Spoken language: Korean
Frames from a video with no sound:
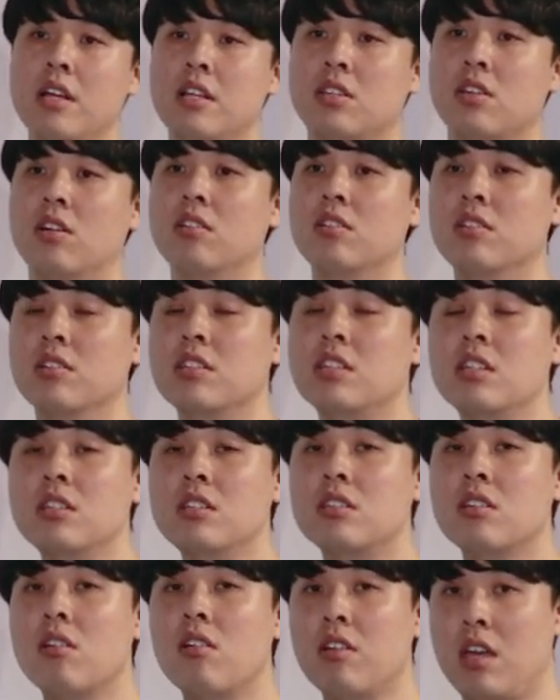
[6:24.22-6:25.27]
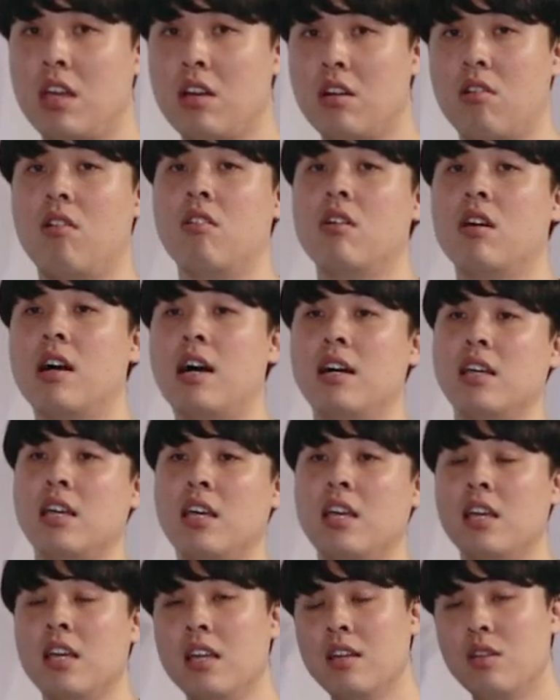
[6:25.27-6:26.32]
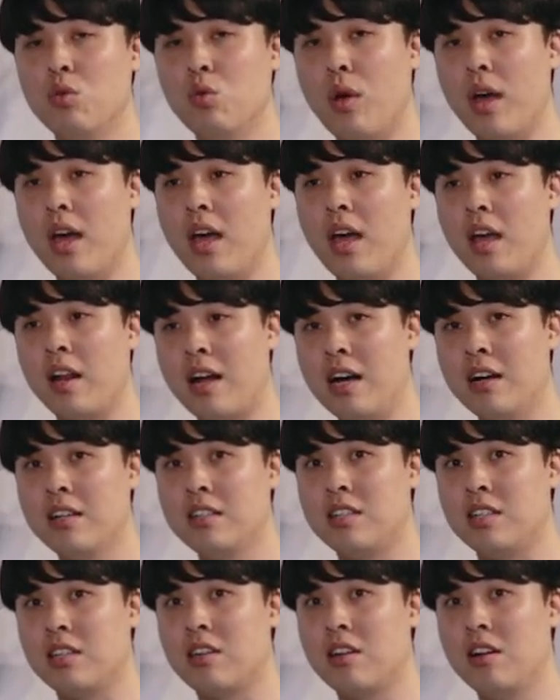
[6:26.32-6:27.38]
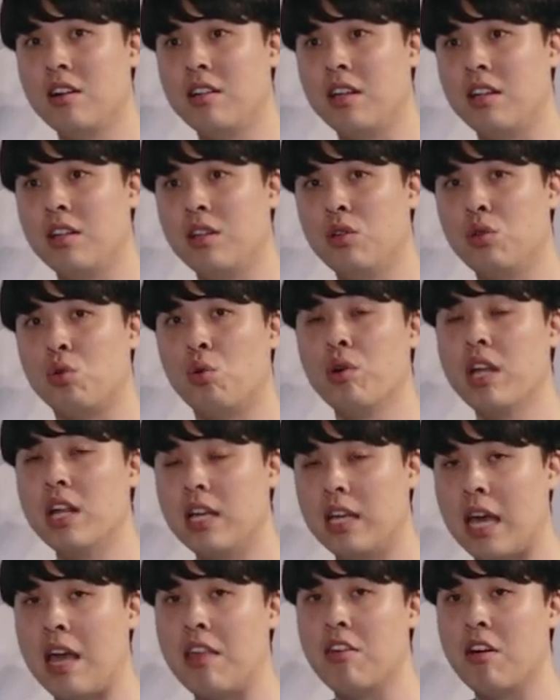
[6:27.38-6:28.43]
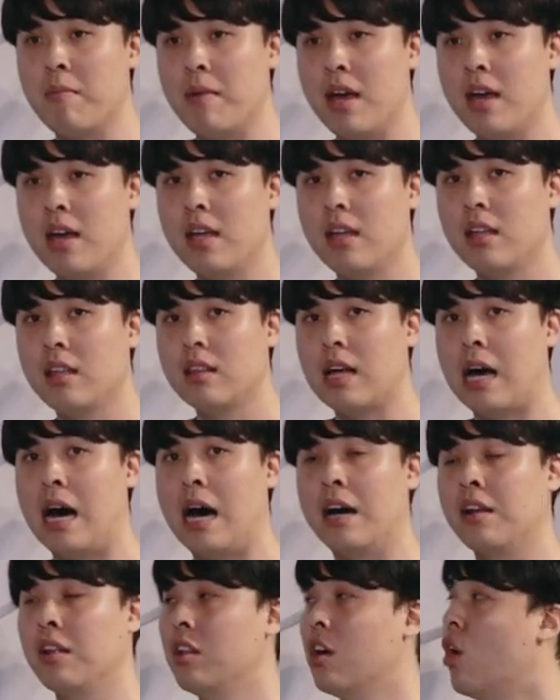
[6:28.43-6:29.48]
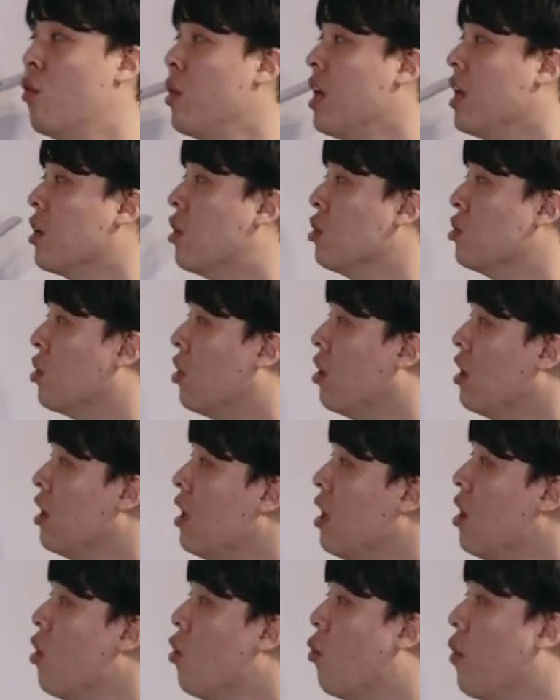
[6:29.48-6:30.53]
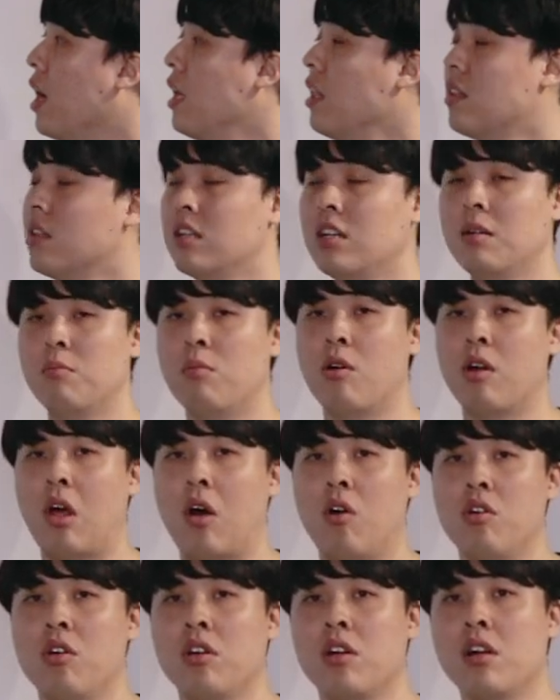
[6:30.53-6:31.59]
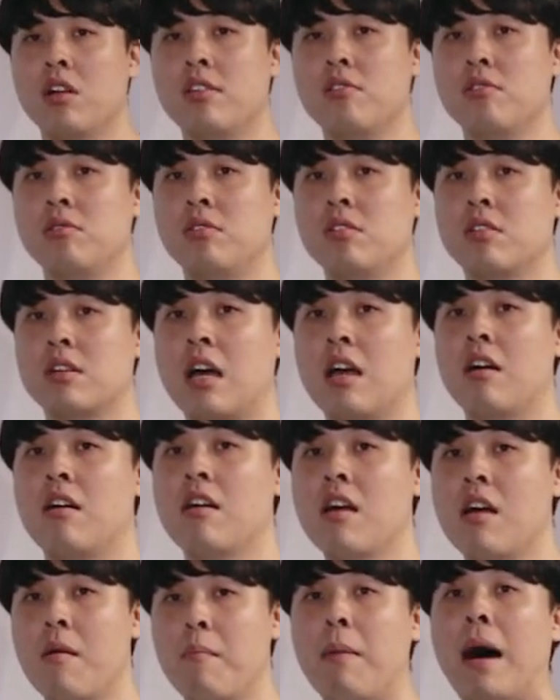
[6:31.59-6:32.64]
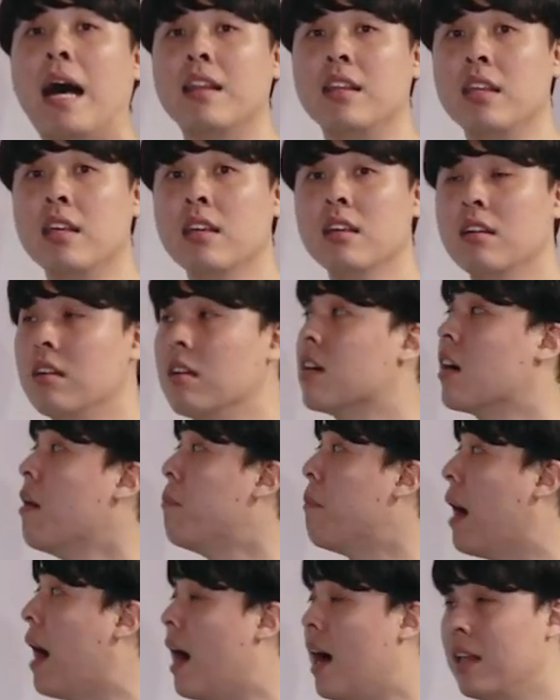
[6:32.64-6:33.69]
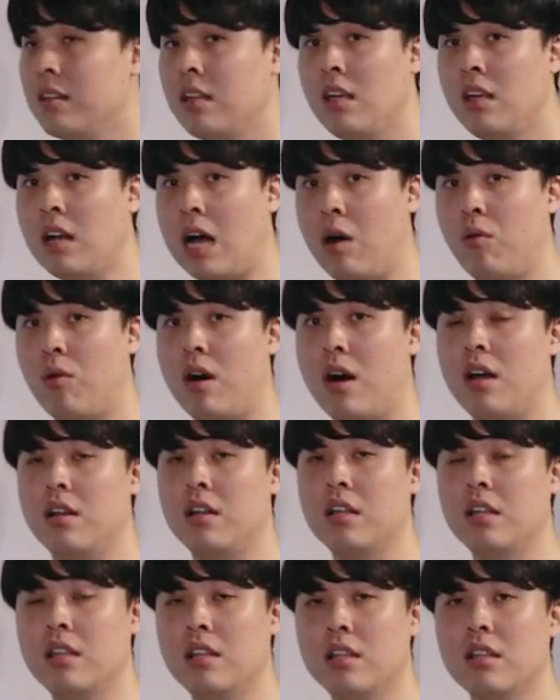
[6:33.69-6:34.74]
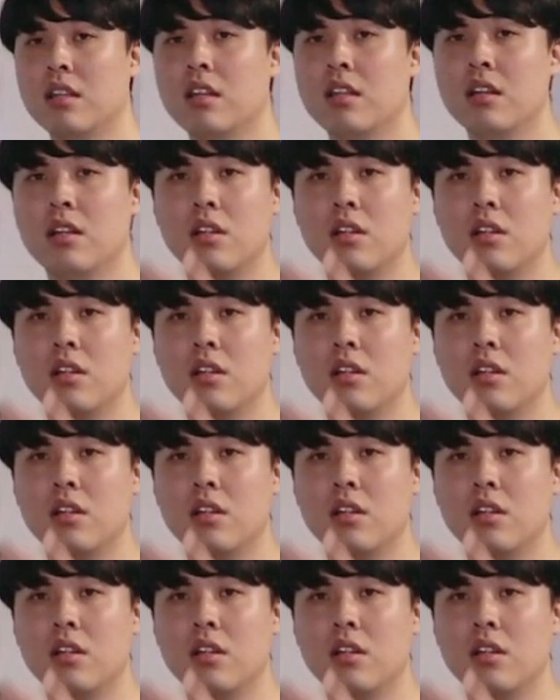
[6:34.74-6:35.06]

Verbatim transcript: 정신적인 건강이 뇌랑 직결되는 동일 개념의 다른 어휘인 거죠. 웨이트는 뭐라고 연결 지을 수 있을까요? 바디. 그러니까 바디라고 하는